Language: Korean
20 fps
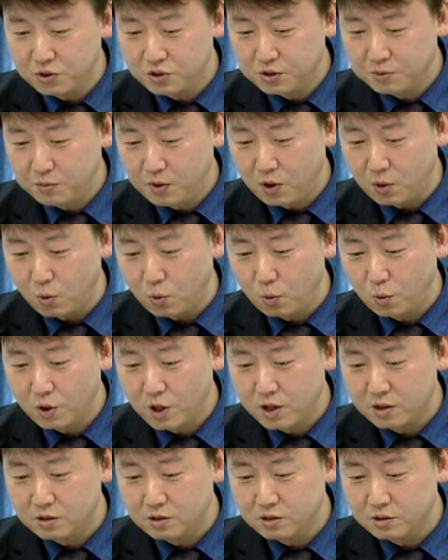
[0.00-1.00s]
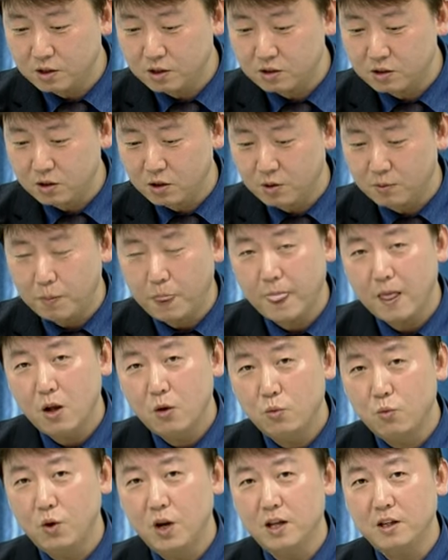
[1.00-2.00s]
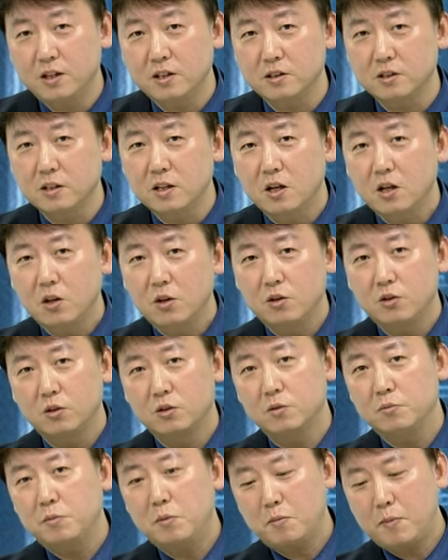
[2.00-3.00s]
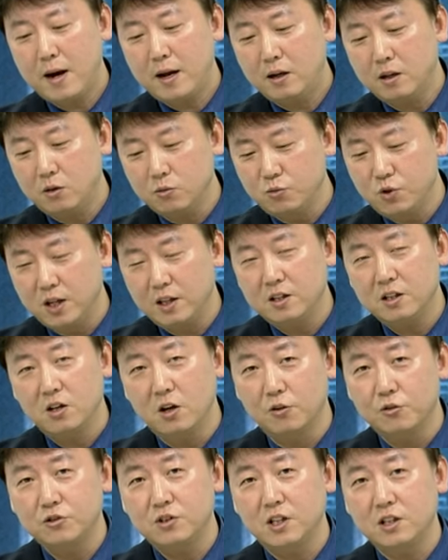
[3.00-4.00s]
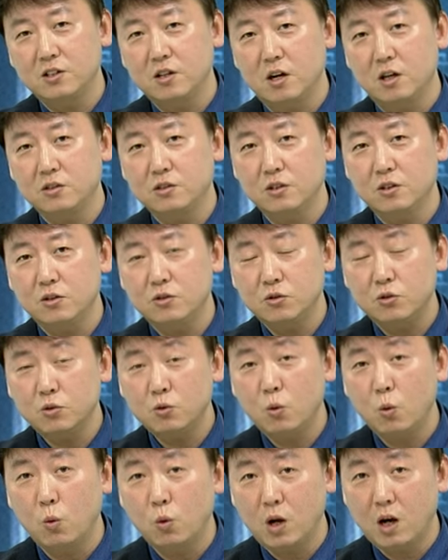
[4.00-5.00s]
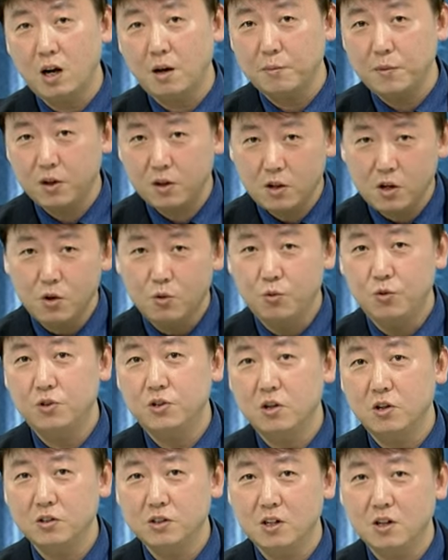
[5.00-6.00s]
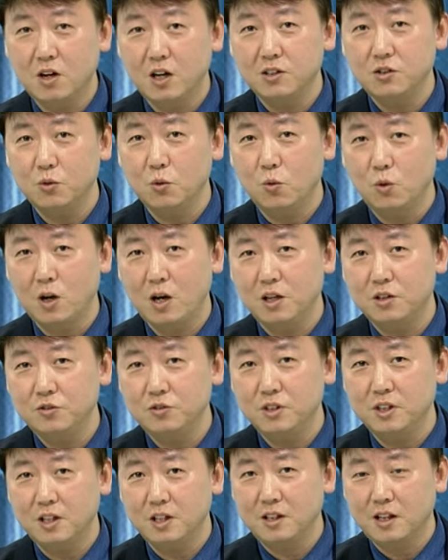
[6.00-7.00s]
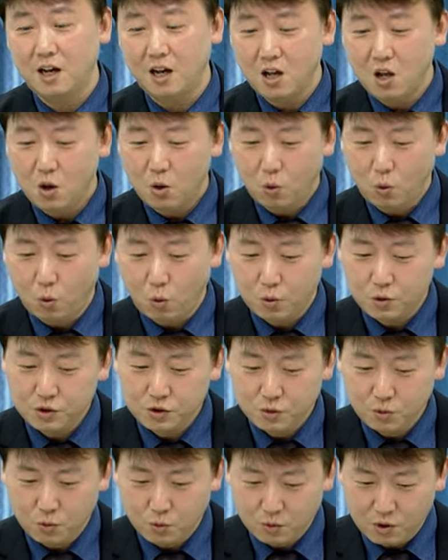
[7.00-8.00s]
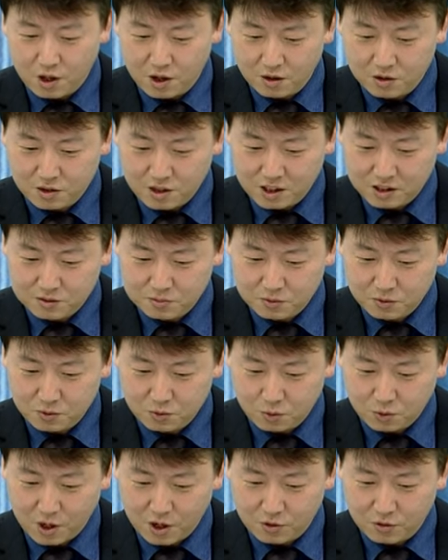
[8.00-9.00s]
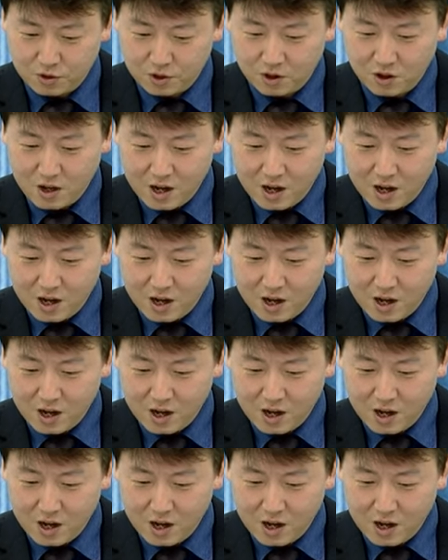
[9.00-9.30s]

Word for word: 쉽게 이렇게 그으셔서 위에 있는 요 팔, 위에 있는 연두색 저항선을 뚫고 올라가면 윗정상까지 올라갈 수 있겠다. 그런 식으로 대응을 하시면 좋겠고요.